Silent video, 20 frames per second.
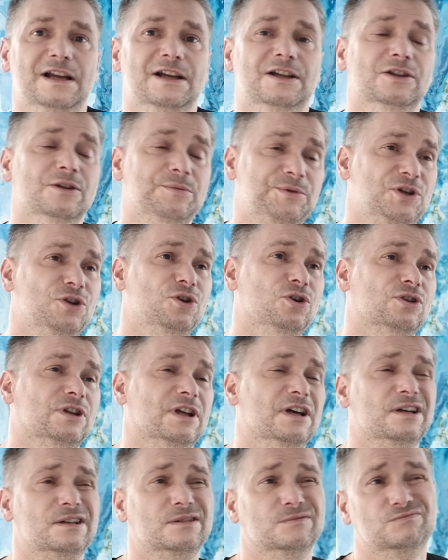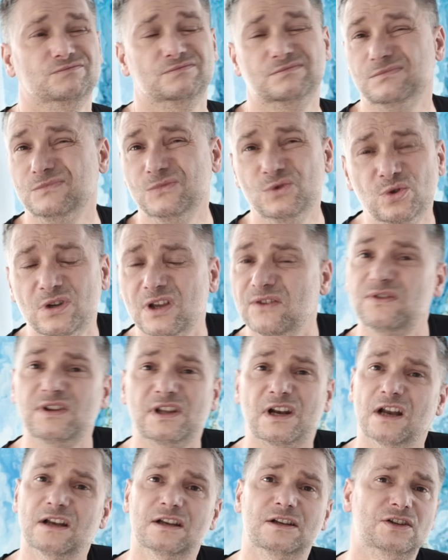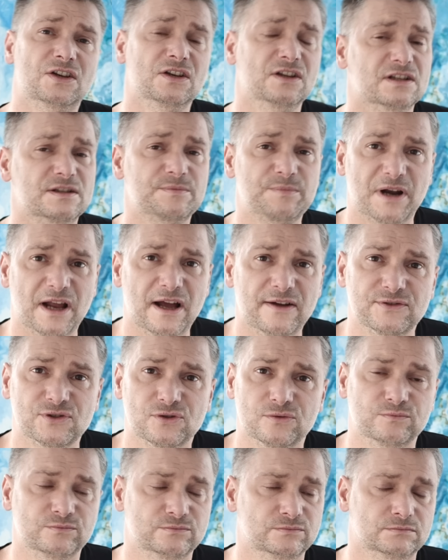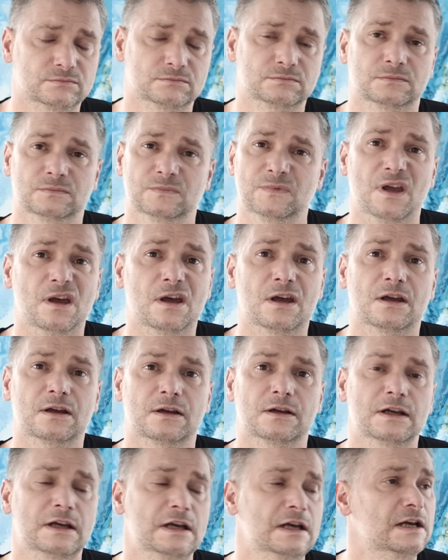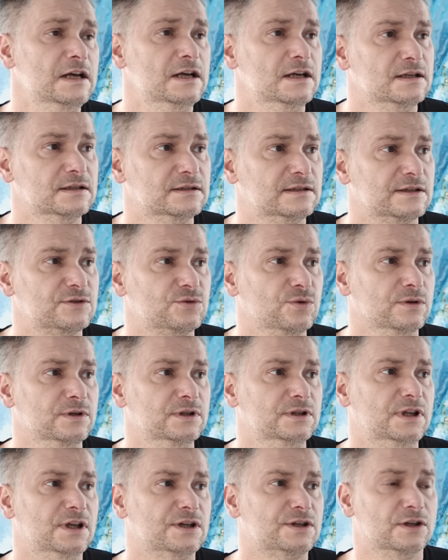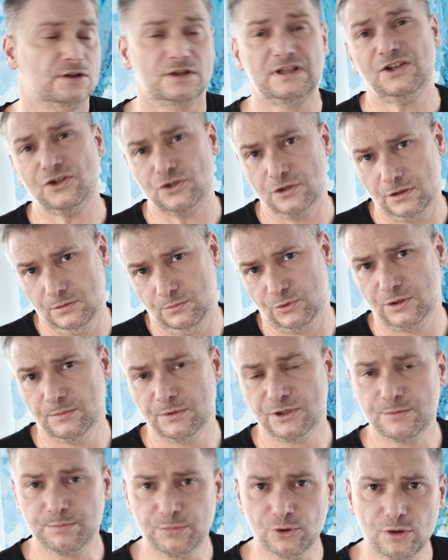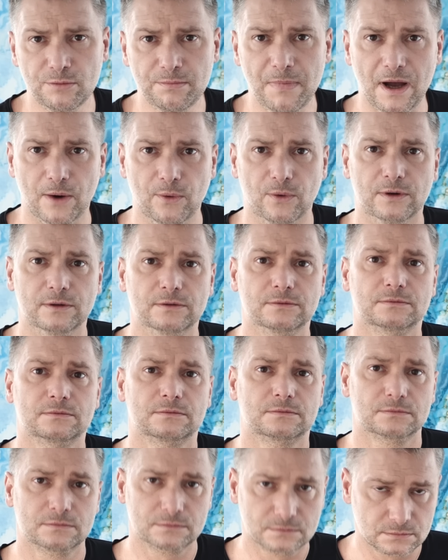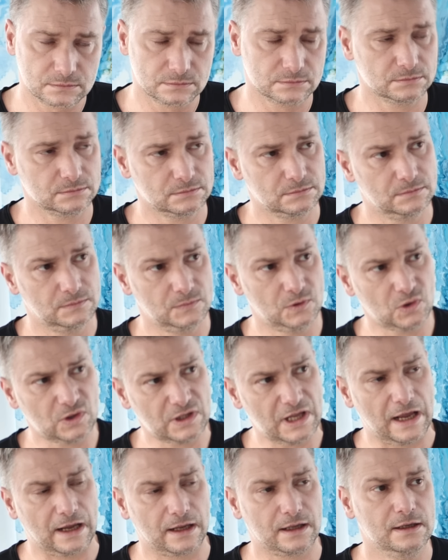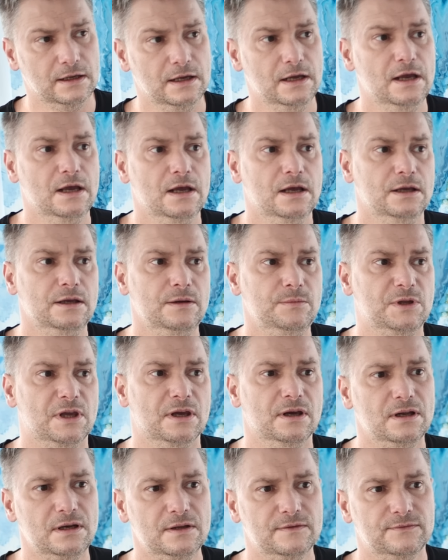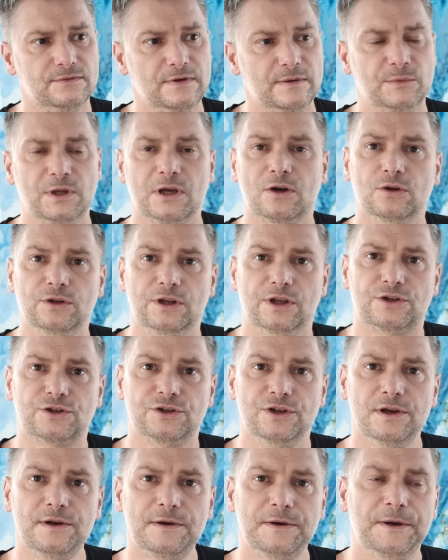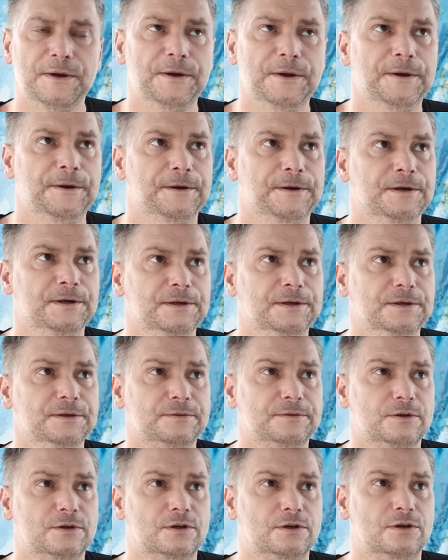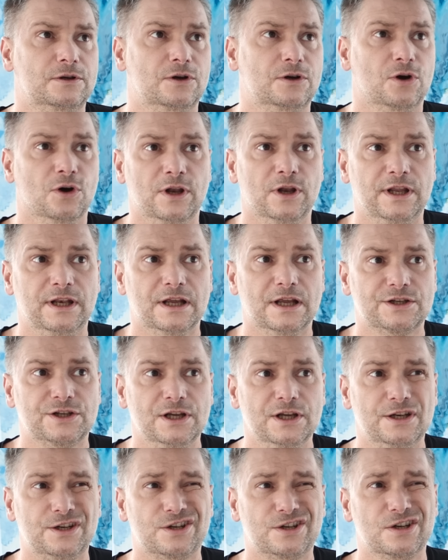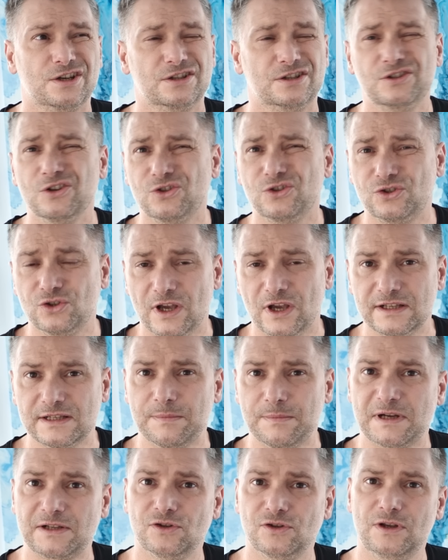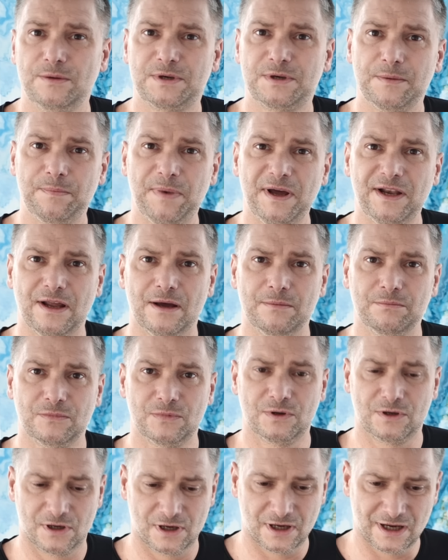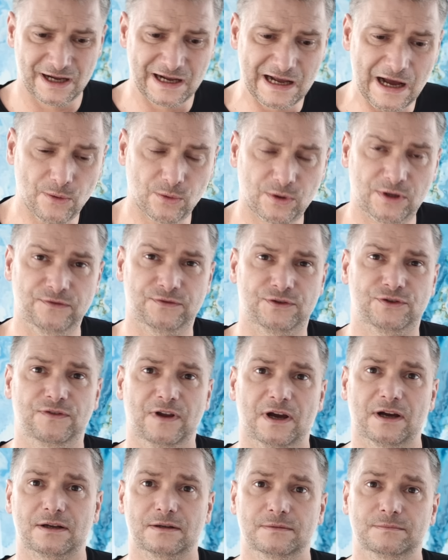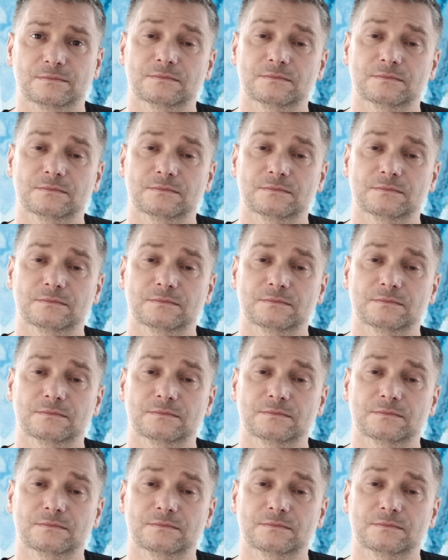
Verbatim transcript: No przy kotach długie firany się nie sprawdzą. Nie. Zasłony też nie. To znaczy im się będzie podobało. To tak. i nie, ale Wam niekoniecznie. Yy, kolejna rzecz, coś co ja za bardzo nie przepadam, gałki w drzwiach.